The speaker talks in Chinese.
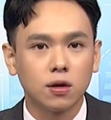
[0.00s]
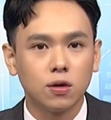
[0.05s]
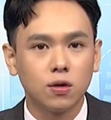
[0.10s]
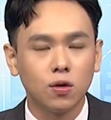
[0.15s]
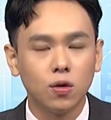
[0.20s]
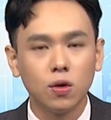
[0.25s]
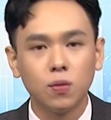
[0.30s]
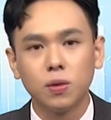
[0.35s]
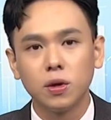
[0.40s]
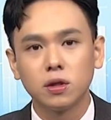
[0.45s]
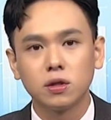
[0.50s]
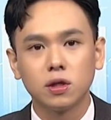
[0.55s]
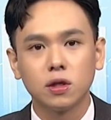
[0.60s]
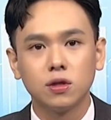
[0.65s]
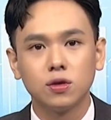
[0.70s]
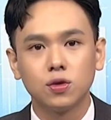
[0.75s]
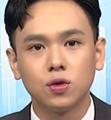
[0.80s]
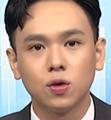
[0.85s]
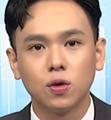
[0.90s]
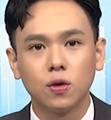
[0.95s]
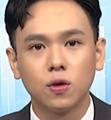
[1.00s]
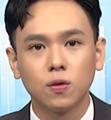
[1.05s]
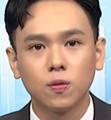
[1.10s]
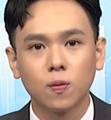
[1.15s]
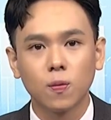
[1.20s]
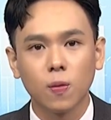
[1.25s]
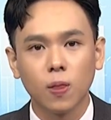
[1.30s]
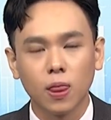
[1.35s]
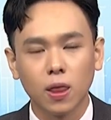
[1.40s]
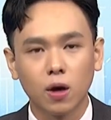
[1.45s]
会变成说
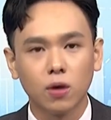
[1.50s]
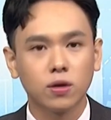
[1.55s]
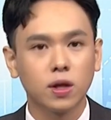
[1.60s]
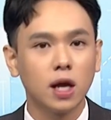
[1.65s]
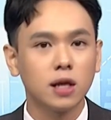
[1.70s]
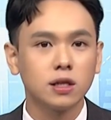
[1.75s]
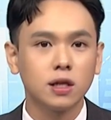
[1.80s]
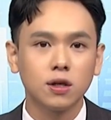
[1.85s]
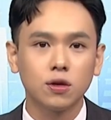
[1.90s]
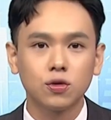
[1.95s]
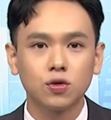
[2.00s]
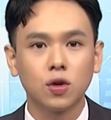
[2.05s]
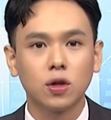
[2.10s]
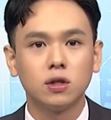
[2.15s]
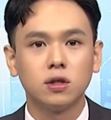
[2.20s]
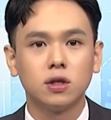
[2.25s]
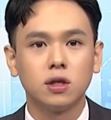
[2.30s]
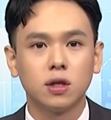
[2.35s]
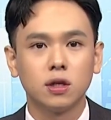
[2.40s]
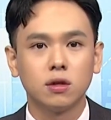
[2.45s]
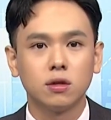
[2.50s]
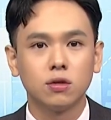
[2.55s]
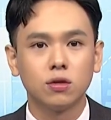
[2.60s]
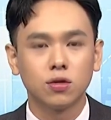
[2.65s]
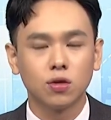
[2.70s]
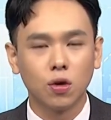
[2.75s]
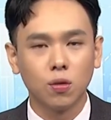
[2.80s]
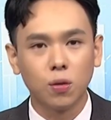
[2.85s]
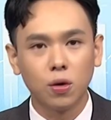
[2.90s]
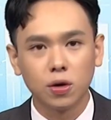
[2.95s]
哦大家又赚钱，
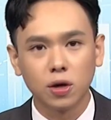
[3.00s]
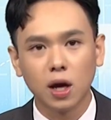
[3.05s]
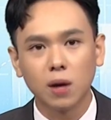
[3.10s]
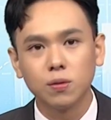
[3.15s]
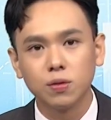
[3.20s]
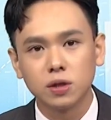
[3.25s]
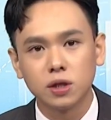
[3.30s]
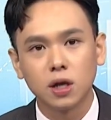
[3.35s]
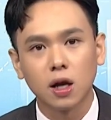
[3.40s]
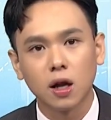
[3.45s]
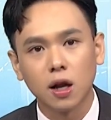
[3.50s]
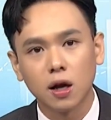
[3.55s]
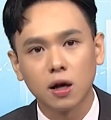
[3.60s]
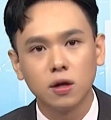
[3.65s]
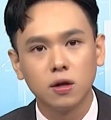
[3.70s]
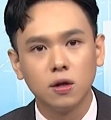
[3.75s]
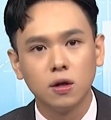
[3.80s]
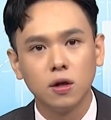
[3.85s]
通膨压不下来，